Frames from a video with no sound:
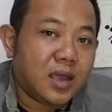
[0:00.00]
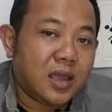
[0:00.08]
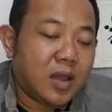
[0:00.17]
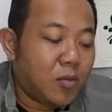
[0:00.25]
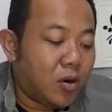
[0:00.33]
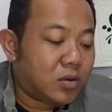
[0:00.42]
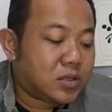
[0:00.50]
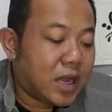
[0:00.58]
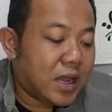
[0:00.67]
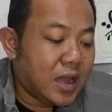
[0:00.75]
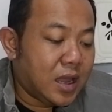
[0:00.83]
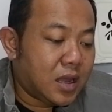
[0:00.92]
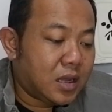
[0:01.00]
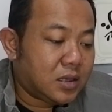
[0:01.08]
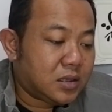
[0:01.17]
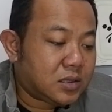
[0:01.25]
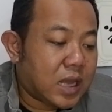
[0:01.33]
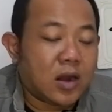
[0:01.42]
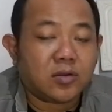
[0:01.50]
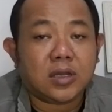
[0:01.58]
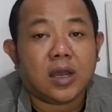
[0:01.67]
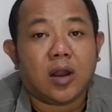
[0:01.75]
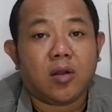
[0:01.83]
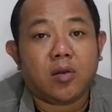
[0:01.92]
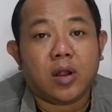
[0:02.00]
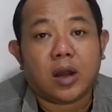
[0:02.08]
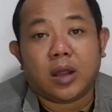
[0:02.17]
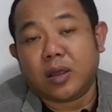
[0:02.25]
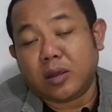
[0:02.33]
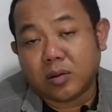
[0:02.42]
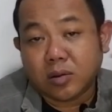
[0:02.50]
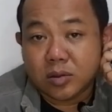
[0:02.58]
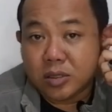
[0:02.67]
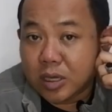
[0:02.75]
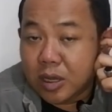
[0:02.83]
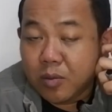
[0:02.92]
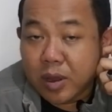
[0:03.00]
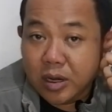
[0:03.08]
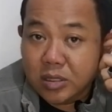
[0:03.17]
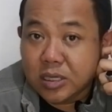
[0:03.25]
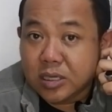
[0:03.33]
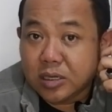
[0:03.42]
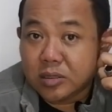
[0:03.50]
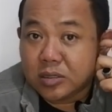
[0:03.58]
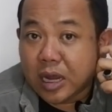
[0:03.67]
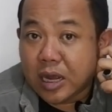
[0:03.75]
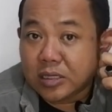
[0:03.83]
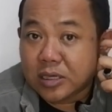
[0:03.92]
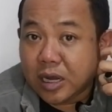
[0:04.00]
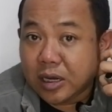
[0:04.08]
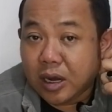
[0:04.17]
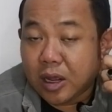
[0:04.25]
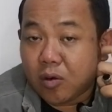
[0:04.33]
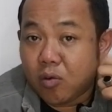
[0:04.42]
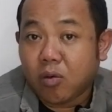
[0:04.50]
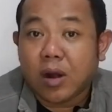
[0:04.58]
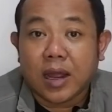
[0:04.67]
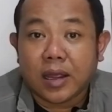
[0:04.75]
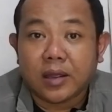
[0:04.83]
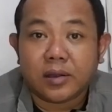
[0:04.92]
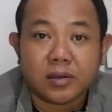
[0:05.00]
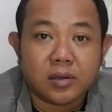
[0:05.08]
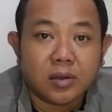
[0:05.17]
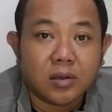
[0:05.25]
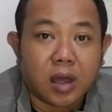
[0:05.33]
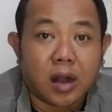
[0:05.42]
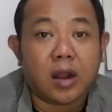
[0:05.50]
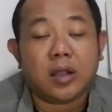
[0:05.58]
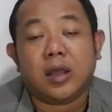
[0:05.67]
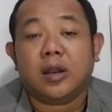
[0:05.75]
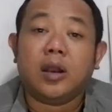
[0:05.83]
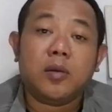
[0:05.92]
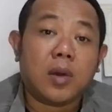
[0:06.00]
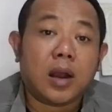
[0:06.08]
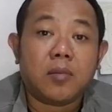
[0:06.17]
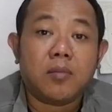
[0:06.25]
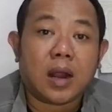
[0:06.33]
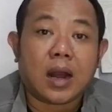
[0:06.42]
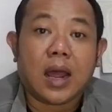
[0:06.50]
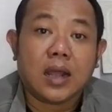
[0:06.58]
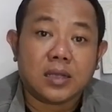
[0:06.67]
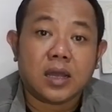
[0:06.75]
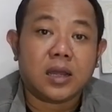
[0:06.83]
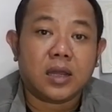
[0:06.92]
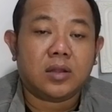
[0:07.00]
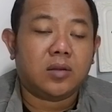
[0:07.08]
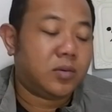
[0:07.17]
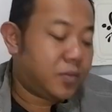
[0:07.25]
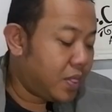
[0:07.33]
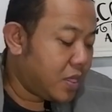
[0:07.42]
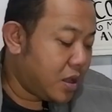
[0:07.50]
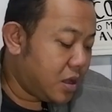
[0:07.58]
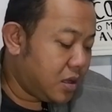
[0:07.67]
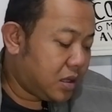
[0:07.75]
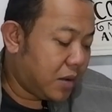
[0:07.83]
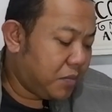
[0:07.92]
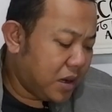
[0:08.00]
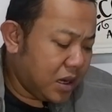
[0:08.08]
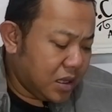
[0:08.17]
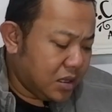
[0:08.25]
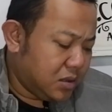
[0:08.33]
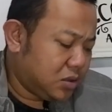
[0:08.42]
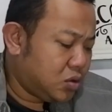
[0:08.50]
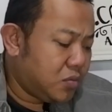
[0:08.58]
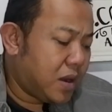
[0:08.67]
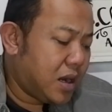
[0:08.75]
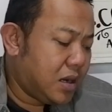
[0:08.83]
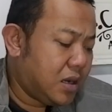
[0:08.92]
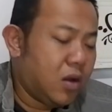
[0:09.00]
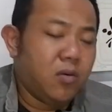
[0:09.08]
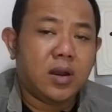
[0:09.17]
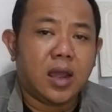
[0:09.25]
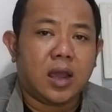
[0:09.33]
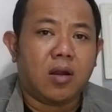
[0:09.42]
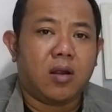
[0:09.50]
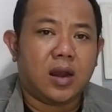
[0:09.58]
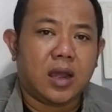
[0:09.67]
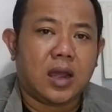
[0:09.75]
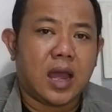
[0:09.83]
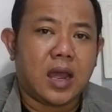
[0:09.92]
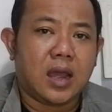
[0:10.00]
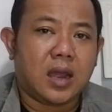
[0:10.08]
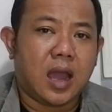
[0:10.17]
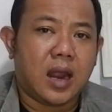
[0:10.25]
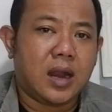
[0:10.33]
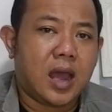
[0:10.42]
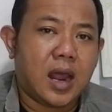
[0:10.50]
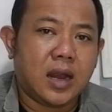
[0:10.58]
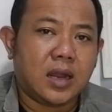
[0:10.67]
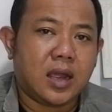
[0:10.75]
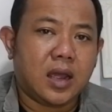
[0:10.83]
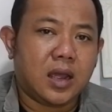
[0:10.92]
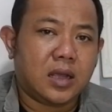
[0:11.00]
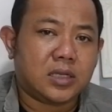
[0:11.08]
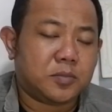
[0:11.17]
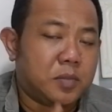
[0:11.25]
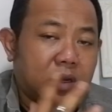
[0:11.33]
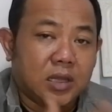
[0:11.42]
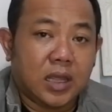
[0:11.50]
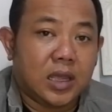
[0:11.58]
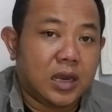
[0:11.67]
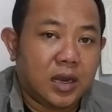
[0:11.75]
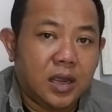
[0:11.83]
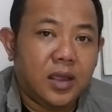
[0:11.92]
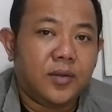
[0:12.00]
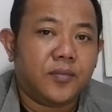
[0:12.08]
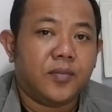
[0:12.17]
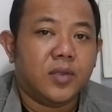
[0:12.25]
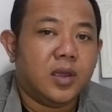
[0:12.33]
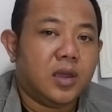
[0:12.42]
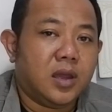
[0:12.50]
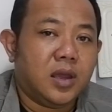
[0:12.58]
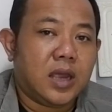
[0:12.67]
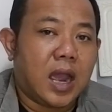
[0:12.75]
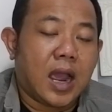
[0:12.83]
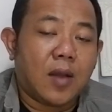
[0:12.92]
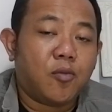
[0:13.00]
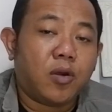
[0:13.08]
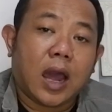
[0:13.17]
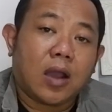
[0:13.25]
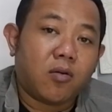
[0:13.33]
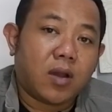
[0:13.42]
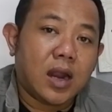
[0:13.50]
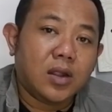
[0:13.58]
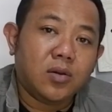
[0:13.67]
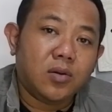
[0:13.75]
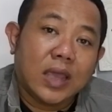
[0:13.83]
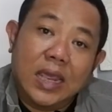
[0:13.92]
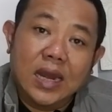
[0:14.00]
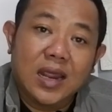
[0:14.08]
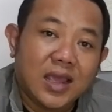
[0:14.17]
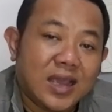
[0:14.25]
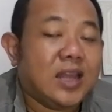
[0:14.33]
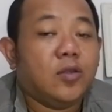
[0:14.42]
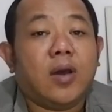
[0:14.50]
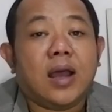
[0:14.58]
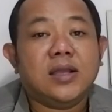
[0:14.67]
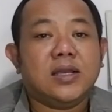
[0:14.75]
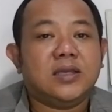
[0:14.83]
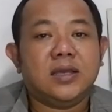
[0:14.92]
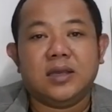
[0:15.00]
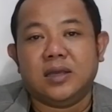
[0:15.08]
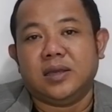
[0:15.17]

yang menurut saya seharusnya kalau dari segi medis ya, sangat-sangatlah kurang ya karena hanya lima lembar aja gitu tapi ini cuman ya udah kalau ada ke keadaannya seperti ini yang kamu lakukan tuh ini gitu aja sih